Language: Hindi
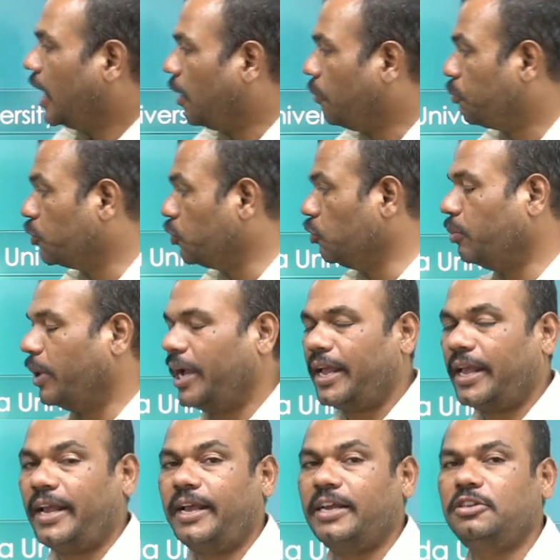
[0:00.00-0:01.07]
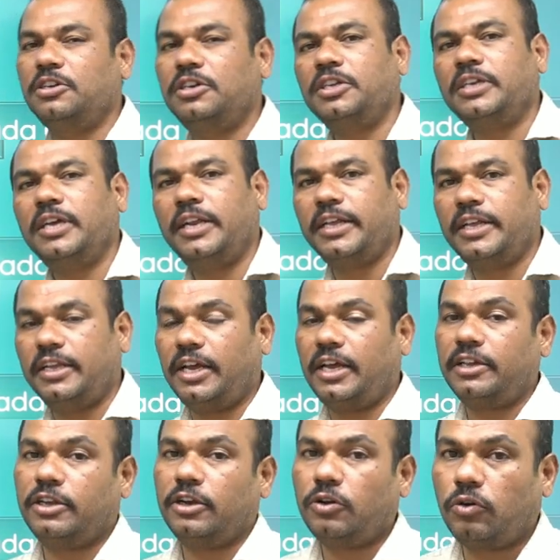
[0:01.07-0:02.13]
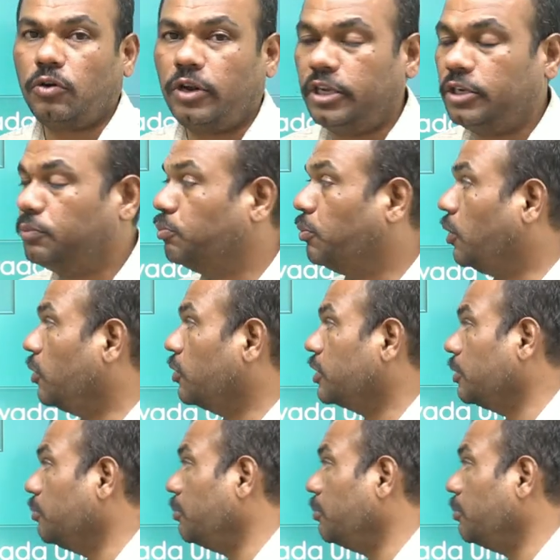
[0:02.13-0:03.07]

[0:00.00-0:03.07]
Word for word: अप्रूव्ड बाय ए यानी कि यार ये कॉलेज बहुत ही